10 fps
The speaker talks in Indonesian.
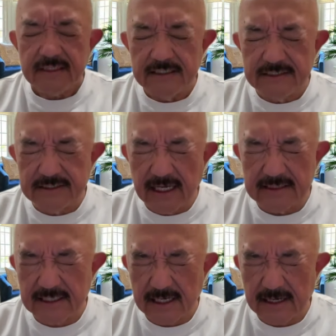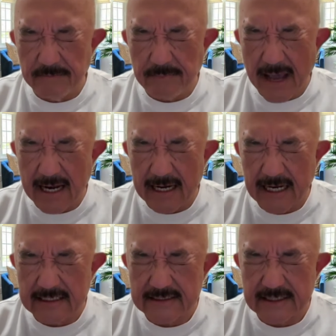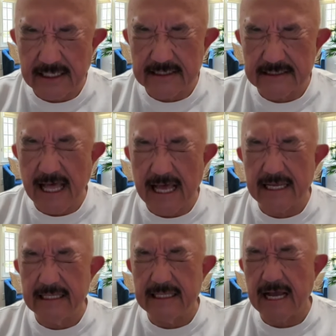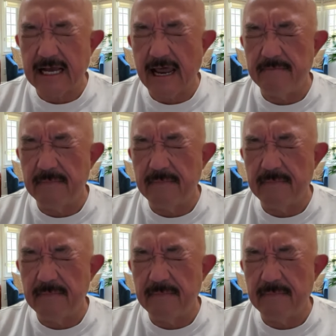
secara serempak dan serentak kita akan